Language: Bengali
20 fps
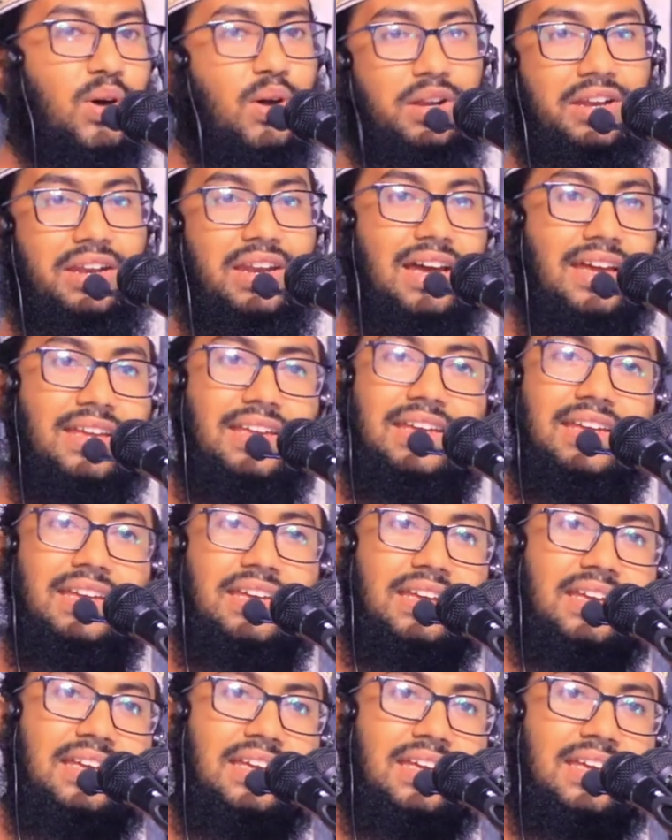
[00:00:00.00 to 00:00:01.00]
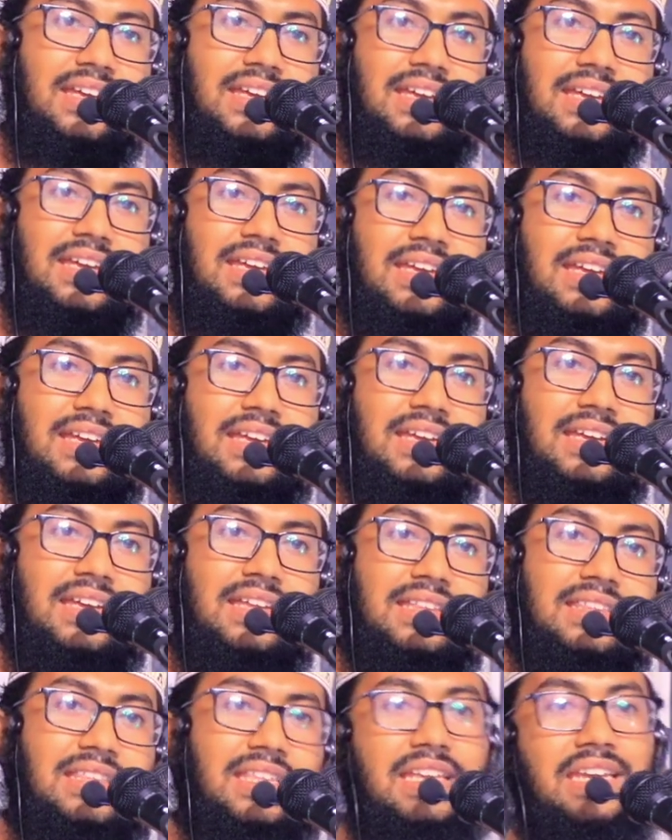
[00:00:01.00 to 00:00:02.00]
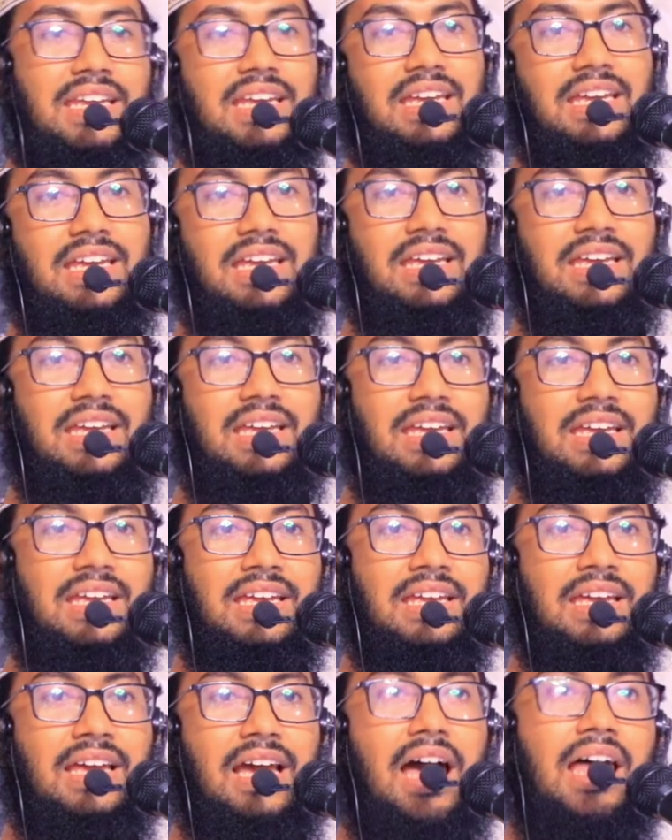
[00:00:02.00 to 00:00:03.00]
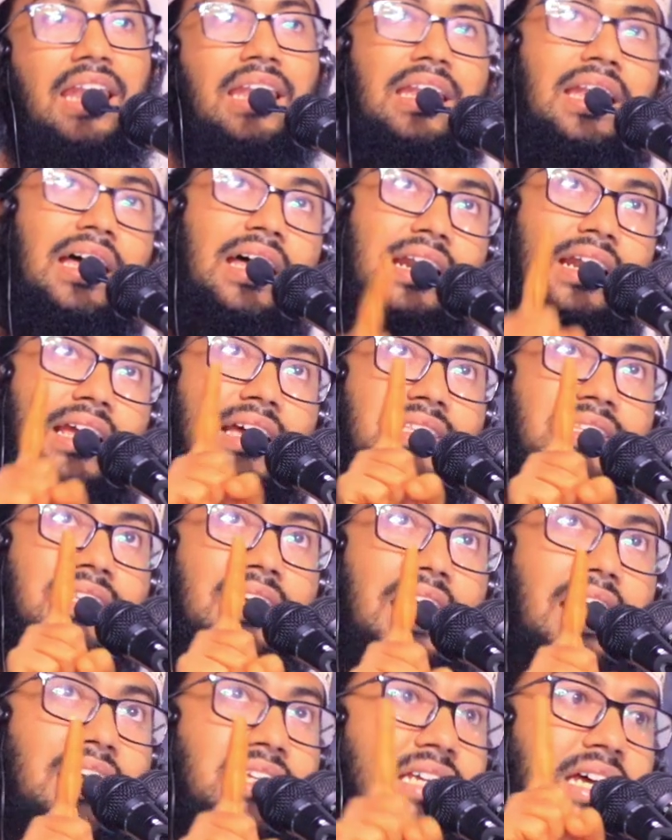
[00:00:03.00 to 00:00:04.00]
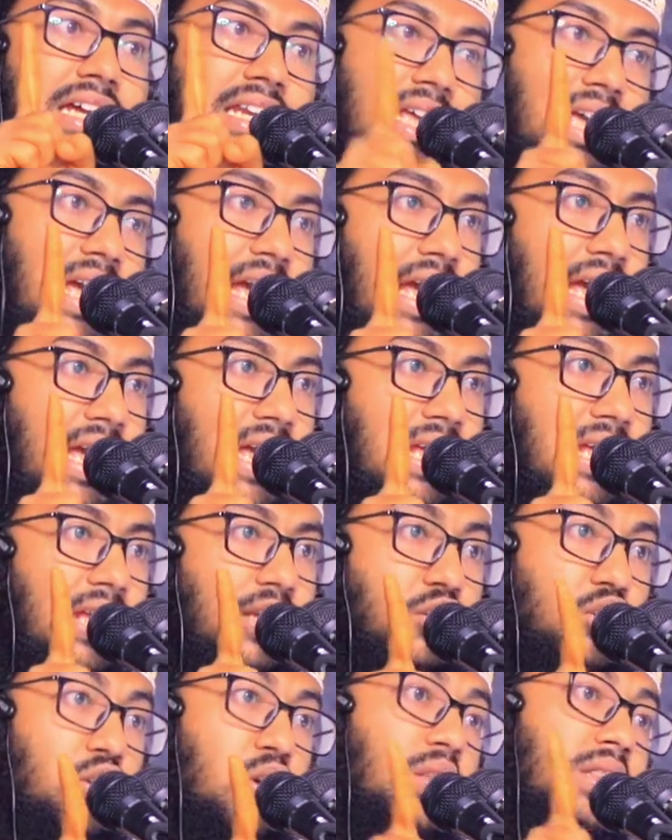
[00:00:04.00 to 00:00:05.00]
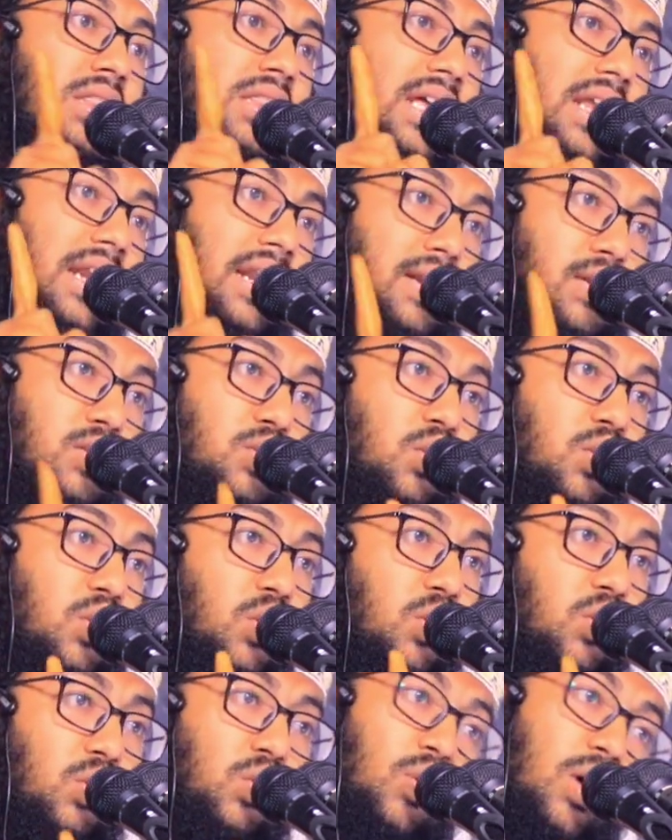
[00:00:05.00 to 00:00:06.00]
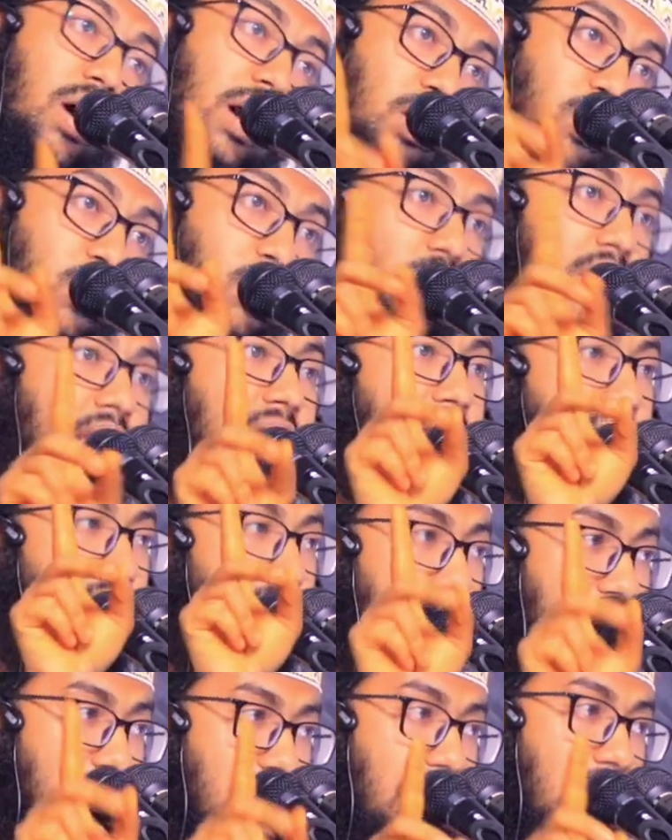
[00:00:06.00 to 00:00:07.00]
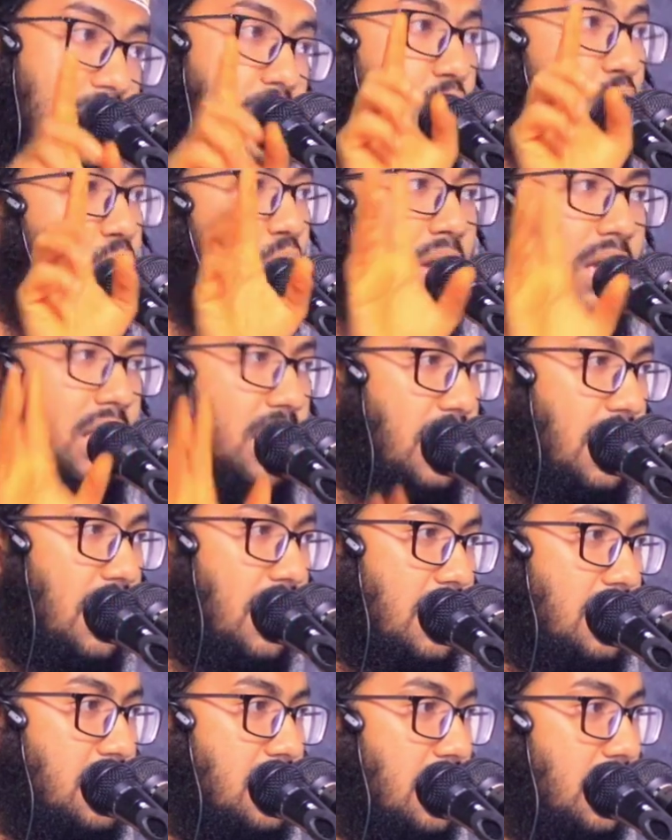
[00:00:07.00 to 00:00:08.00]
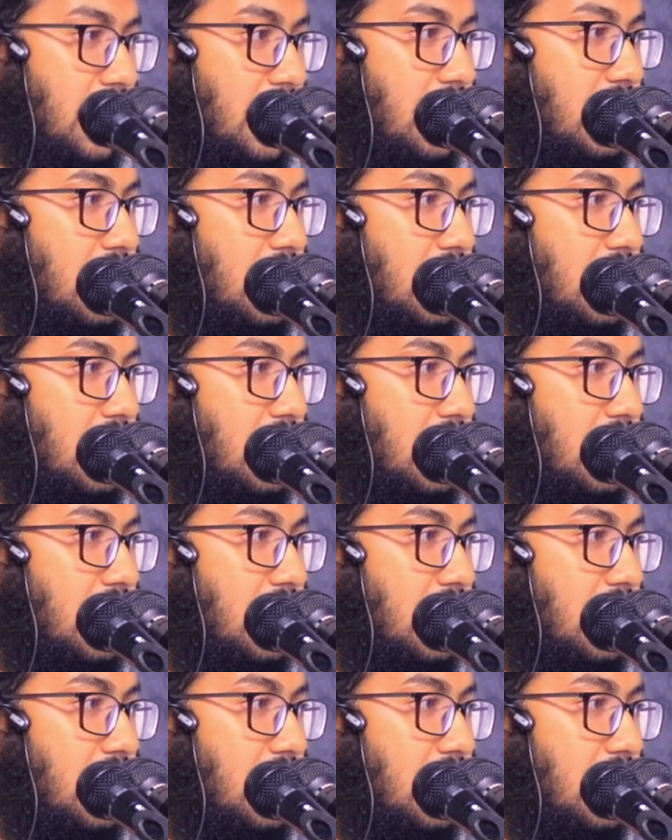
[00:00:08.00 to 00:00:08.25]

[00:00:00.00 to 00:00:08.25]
হন নাই তিনি আল্লাহর কাছে আশা নিয়ে সন্তানের জন্য দোয়া করেই গিয়েছেন করেই গিয়েছেন